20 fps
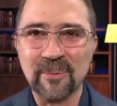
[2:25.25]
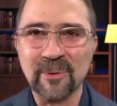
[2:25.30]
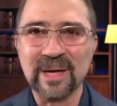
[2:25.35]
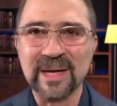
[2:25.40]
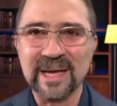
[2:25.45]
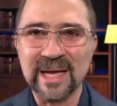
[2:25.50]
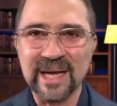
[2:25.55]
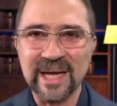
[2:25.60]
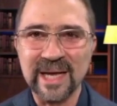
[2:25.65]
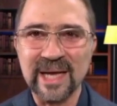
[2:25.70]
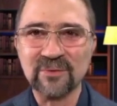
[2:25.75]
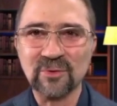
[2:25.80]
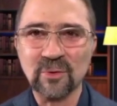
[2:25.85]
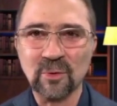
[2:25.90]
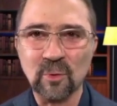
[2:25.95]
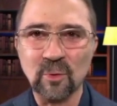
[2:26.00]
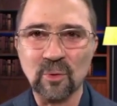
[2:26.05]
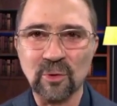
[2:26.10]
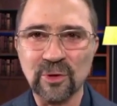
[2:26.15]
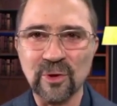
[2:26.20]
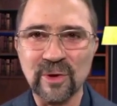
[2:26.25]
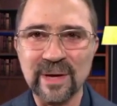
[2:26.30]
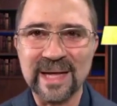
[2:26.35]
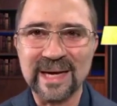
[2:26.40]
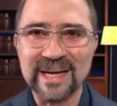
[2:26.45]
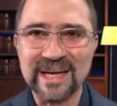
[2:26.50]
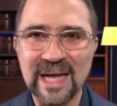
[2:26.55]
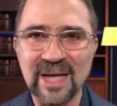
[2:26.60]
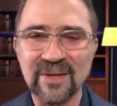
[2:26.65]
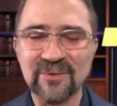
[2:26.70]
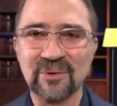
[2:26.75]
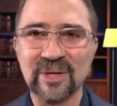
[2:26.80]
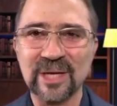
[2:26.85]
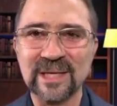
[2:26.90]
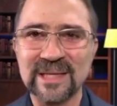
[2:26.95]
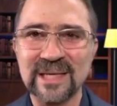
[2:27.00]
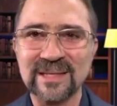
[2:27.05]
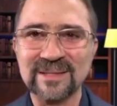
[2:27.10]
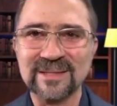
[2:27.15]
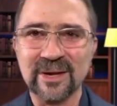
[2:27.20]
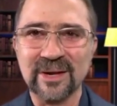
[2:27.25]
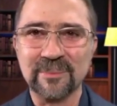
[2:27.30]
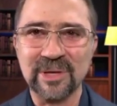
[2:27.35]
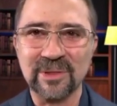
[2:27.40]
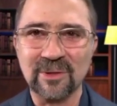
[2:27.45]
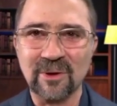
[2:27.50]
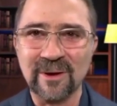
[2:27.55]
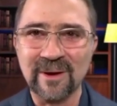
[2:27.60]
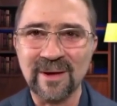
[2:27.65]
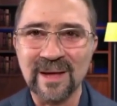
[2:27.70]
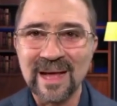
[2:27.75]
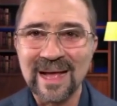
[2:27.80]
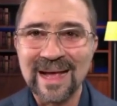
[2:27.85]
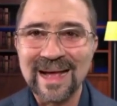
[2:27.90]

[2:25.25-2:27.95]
porque eso ocurrió en el caso de este servidor